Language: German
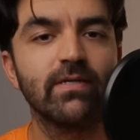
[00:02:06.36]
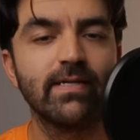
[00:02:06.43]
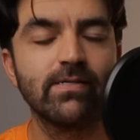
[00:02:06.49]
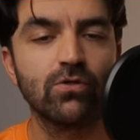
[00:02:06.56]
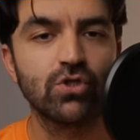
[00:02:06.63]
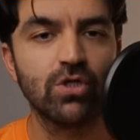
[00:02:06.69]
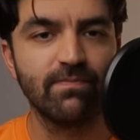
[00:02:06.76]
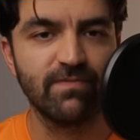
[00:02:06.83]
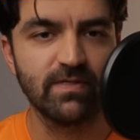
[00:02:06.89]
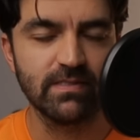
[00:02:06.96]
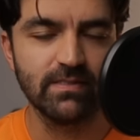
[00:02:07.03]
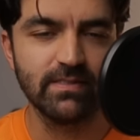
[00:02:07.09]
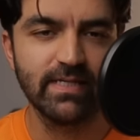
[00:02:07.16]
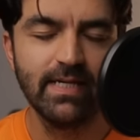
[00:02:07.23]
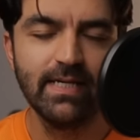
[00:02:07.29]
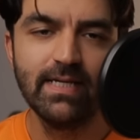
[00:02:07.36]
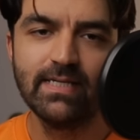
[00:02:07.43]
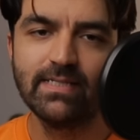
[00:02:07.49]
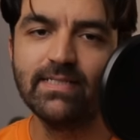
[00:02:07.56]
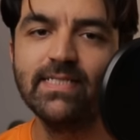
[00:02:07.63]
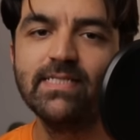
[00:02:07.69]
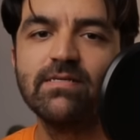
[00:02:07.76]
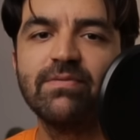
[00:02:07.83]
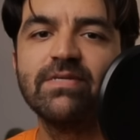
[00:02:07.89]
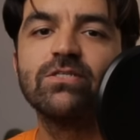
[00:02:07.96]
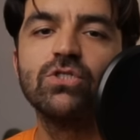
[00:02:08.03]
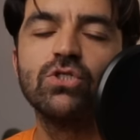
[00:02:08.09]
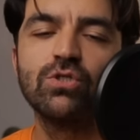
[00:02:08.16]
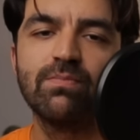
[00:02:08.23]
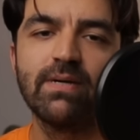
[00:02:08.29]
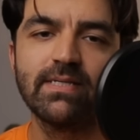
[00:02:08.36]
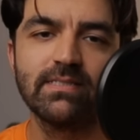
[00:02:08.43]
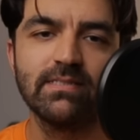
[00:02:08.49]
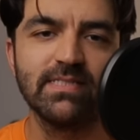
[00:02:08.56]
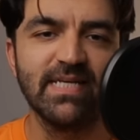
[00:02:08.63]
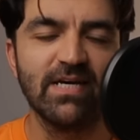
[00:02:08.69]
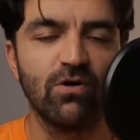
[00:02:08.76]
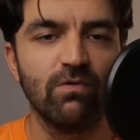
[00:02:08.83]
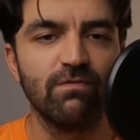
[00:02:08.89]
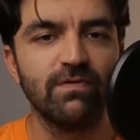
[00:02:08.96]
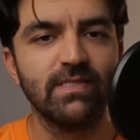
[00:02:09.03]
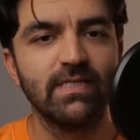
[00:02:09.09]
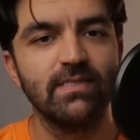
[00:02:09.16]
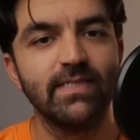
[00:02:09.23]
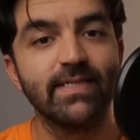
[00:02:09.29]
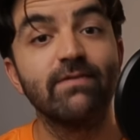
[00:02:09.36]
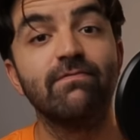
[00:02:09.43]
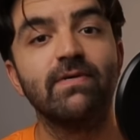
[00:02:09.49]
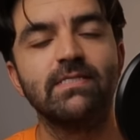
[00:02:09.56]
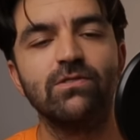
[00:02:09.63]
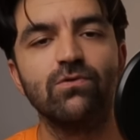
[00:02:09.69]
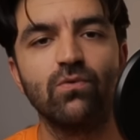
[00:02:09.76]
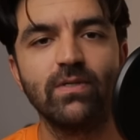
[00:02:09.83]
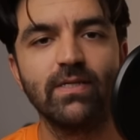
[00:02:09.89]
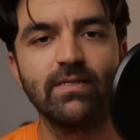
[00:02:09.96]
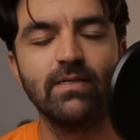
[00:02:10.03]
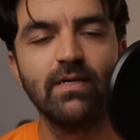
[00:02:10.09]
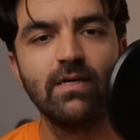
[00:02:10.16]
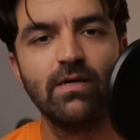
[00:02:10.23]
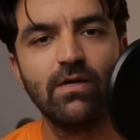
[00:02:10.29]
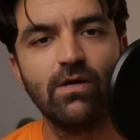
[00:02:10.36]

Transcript: sondern auch Schöpfer sind, diese Menschen sprechen sehr häufig in ihren Versionen,